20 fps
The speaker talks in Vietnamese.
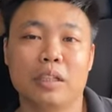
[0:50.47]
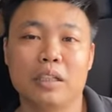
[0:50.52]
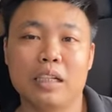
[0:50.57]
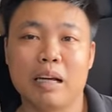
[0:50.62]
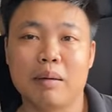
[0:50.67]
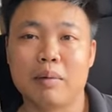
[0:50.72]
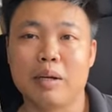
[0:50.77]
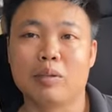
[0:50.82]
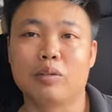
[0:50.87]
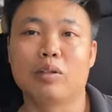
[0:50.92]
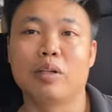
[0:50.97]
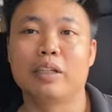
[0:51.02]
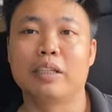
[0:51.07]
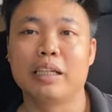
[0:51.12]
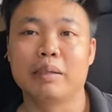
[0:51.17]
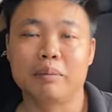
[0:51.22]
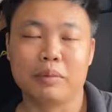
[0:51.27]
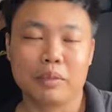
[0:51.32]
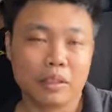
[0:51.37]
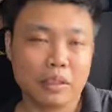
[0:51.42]
đảm bảo cho anh
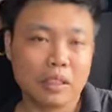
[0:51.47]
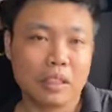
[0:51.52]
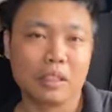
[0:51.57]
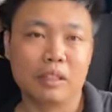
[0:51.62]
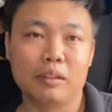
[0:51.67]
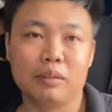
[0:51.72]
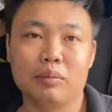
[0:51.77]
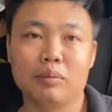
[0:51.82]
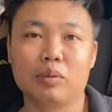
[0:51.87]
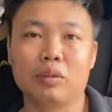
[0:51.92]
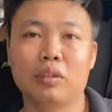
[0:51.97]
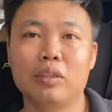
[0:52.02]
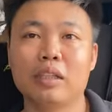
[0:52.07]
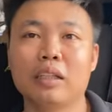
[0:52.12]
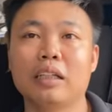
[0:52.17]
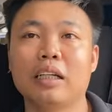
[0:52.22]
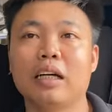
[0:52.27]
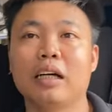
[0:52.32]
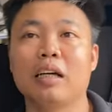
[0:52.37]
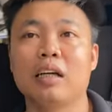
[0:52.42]
em cái là thứ
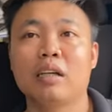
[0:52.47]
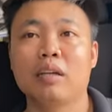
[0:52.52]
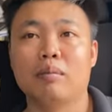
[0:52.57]
nhất là